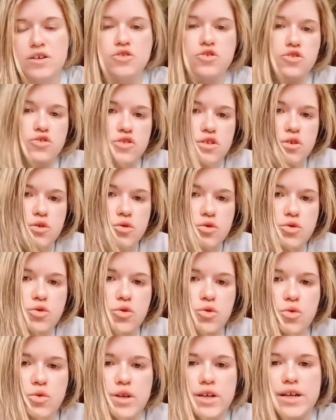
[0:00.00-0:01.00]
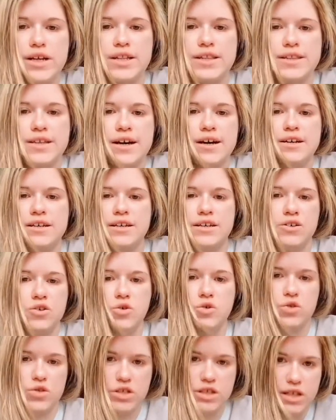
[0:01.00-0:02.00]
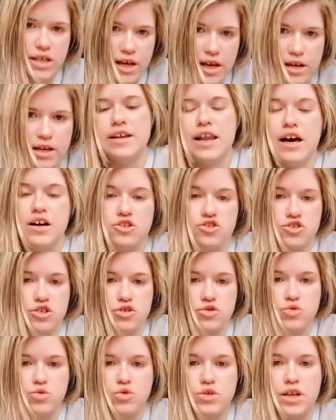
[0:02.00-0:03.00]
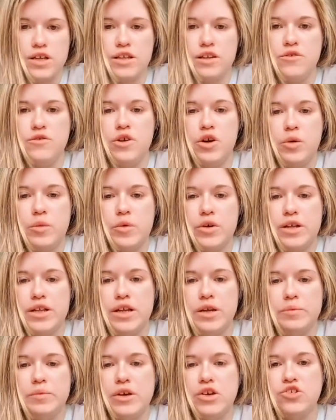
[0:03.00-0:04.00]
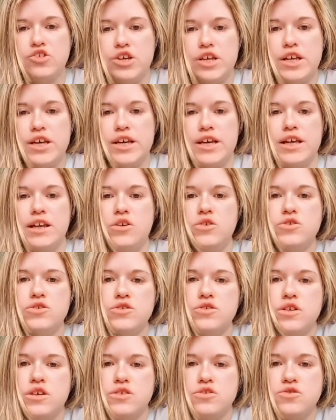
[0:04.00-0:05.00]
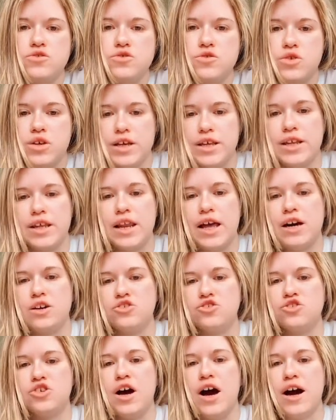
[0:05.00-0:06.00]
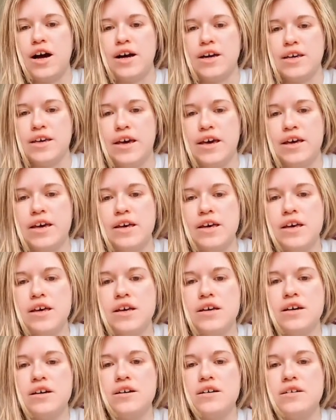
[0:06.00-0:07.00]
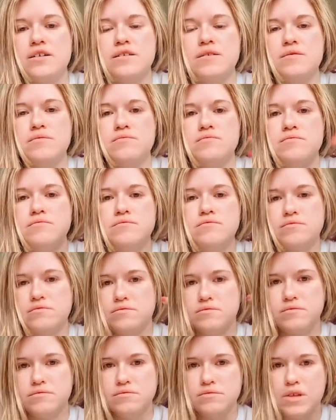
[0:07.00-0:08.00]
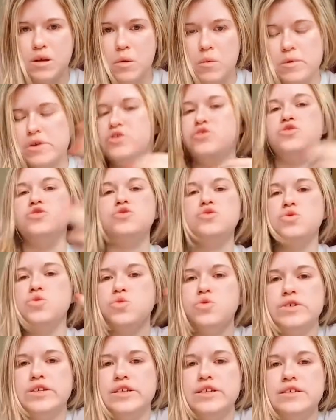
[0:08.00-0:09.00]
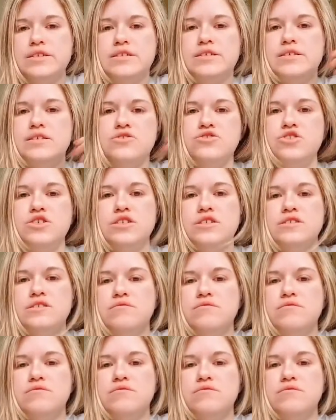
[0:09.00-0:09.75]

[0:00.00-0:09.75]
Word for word: No, secondo lui in realtà è così, eh. rilascia, scusate, il feromone del piacere che è lo stesso che rilascia anche ehm, nel momento in cui ci,